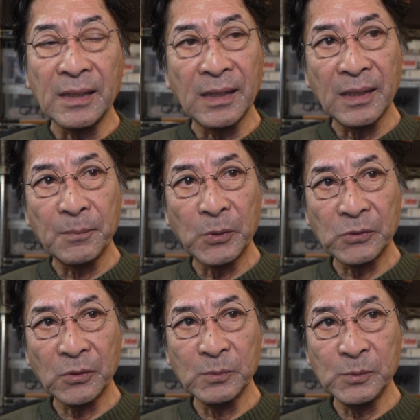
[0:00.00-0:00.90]
えー、
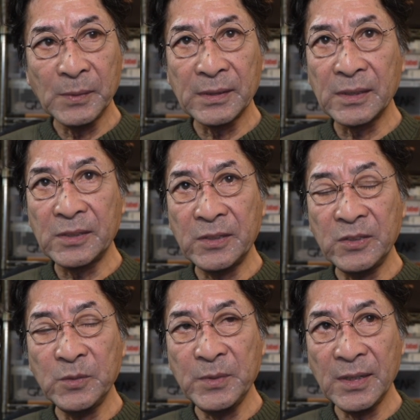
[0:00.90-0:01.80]
ボトムまで
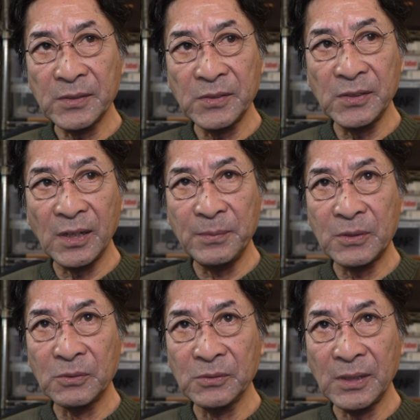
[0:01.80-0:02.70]
沈みやすい
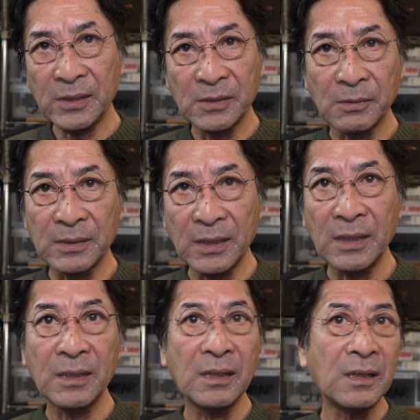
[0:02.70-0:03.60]
エビコンならでは
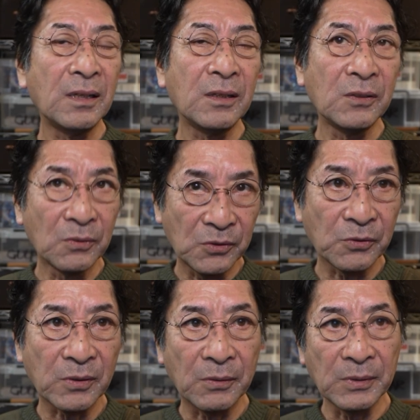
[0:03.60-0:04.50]
ねの
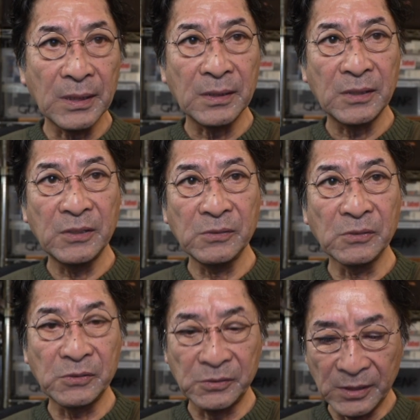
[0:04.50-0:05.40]
釣果をね昼
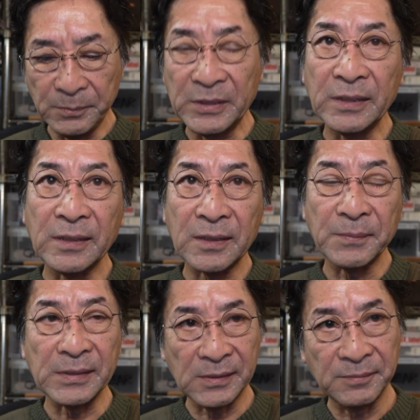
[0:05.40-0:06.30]
の釣りで見ていただき
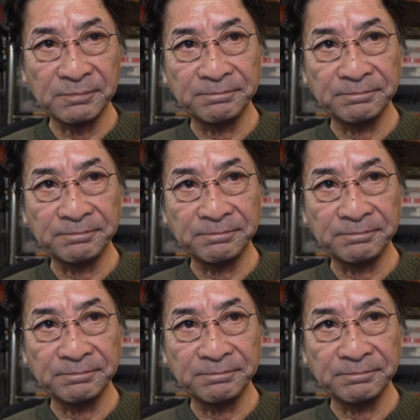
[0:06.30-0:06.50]
ます